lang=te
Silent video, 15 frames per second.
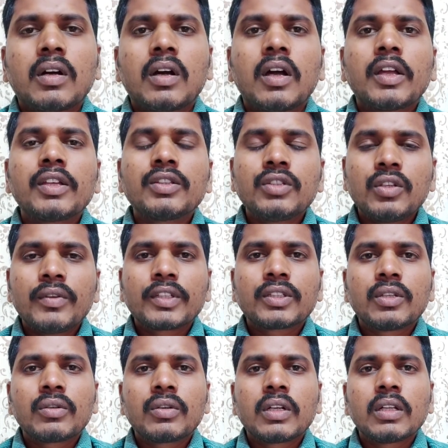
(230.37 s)
ఆ ఇద్దరు
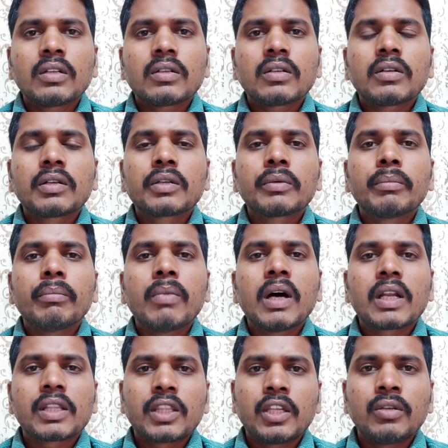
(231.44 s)
వ్యక్తులు కూడా
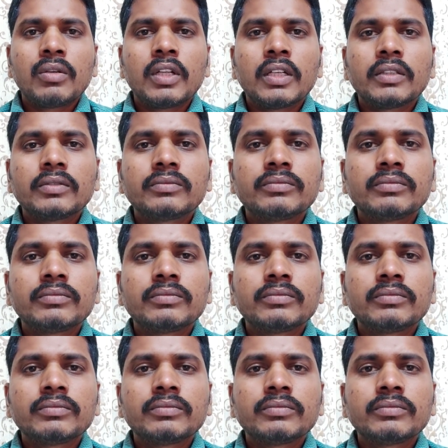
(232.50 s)
భారతీయులే